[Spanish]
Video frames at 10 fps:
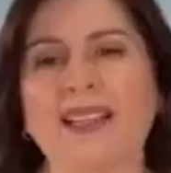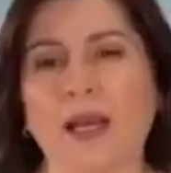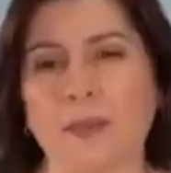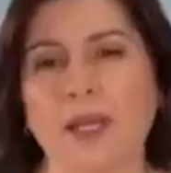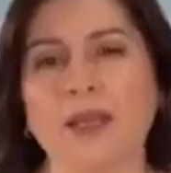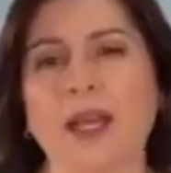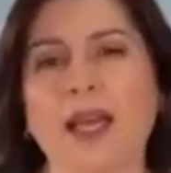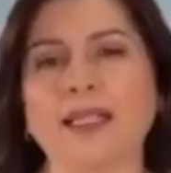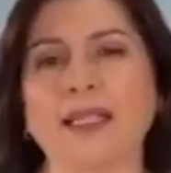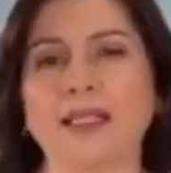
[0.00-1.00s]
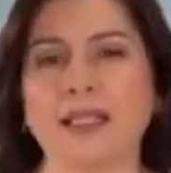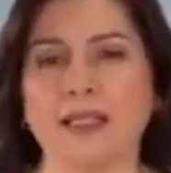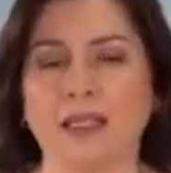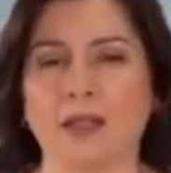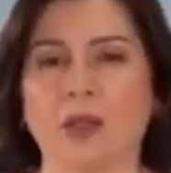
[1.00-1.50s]
y también te da esa
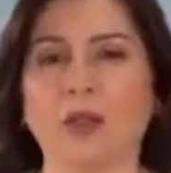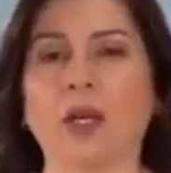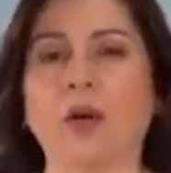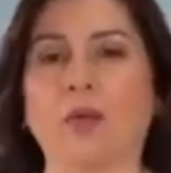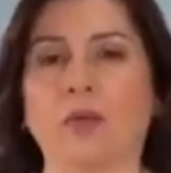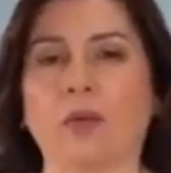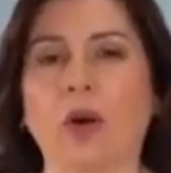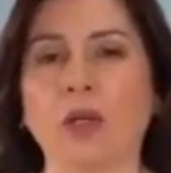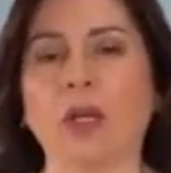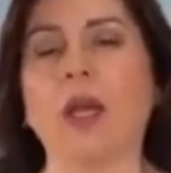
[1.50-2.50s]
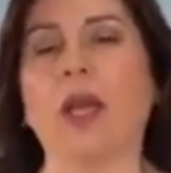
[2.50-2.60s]
sensación de confort,